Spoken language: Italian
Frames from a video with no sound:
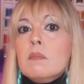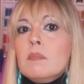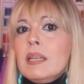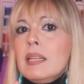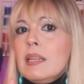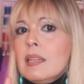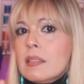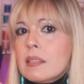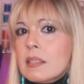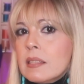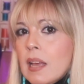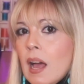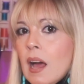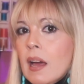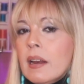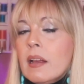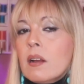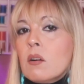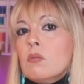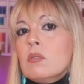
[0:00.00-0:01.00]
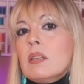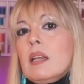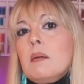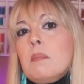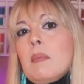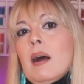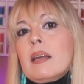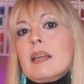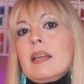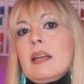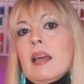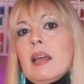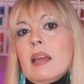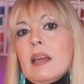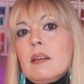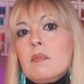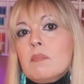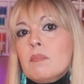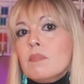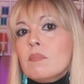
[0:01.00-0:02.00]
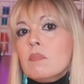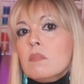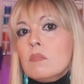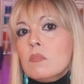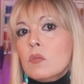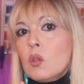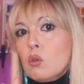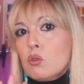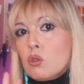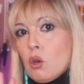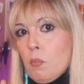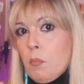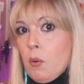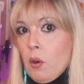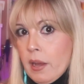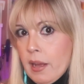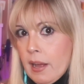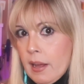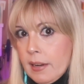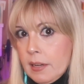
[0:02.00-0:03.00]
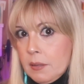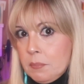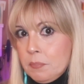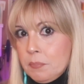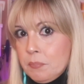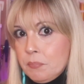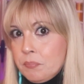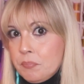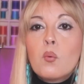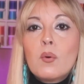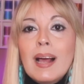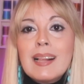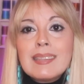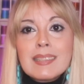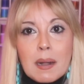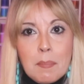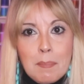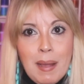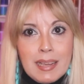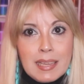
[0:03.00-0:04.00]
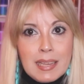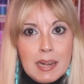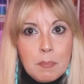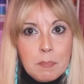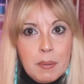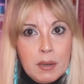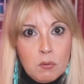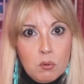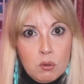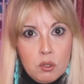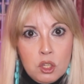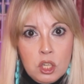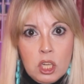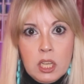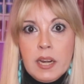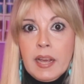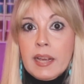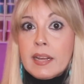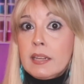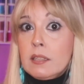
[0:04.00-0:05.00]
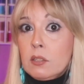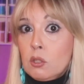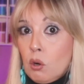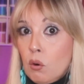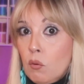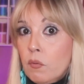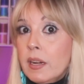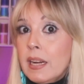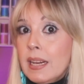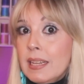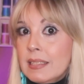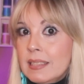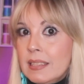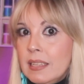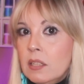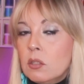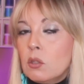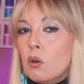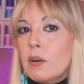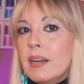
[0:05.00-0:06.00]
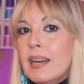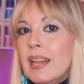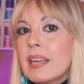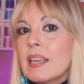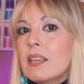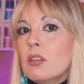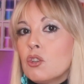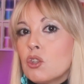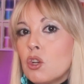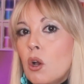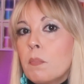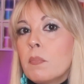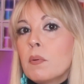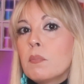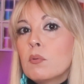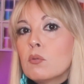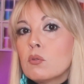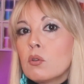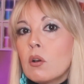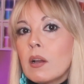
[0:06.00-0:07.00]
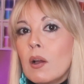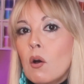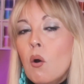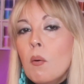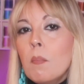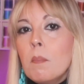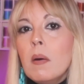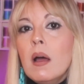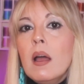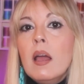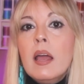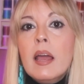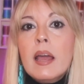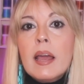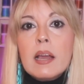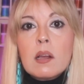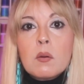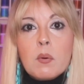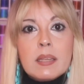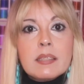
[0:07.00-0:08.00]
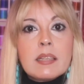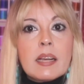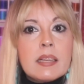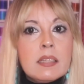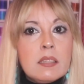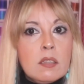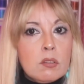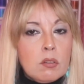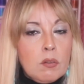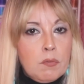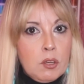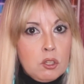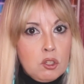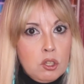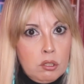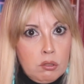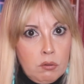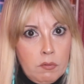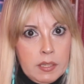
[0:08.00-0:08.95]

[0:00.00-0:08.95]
iniziare con delle macchine non troppo care. Un'altra macchina per cucire che trovi nel sito neckishop.com è questa che ti sto facendo